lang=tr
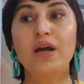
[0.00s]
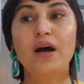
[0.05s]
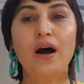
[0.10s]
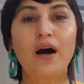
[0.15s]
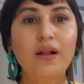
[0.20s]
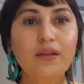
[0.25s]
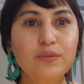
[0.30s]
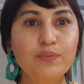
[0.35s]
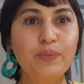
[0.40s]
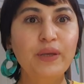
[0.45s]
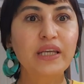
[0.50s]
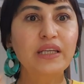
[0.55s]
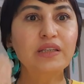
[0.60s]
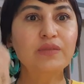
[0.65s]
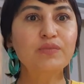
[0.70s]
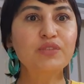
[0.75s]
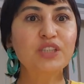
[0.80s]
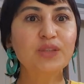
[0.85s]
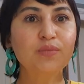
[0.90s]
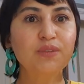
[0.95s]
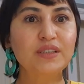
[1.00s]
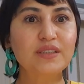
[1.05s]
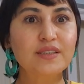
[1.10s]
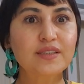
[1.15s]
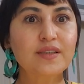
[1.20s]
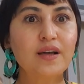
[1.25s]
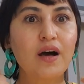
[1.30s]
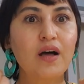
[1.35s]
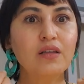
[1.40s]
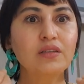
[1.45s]
alt beynimizi bir
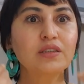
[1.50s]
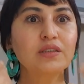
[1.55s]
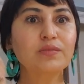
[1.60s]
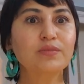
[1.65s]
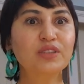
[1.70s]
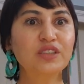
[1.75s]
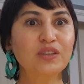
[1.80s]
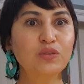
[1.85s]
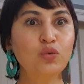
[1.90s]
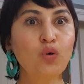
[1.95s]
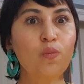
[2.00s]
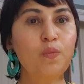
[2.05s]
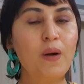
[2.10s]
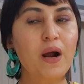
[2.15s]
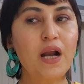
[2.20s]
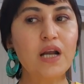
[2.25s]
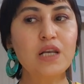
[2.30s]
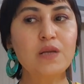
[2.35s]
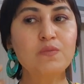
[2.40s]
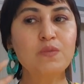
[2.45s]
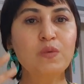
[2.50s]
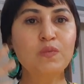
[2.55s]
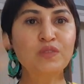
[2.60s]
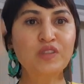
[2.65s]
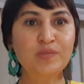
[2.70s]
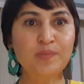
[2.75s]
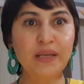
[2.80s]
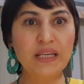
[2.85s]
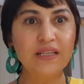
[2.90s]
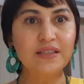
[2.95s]
sağlığımızı
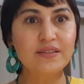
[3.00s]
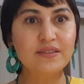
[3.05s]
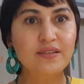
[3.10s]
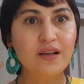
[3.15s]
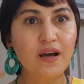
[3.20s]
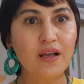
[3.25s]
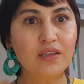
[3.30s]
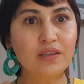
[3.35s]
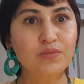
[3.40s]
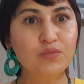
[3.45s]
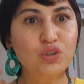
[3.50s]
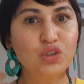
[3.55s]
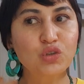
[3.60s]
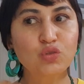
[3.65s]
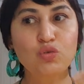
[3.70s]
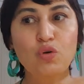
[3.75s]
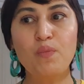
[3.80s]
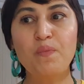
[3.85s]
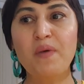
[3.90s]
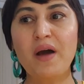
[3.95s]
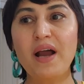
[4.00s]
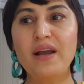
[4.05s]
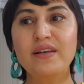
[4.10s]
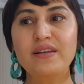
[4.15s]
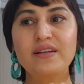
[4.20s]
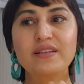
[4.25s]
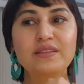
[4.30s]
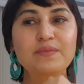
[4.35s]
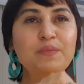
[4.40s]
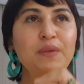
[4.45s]
toparlamamız, beyin sağlığımızı
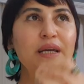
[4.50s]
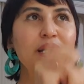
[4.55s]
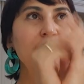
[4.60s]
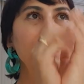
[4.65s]
toparlayalım.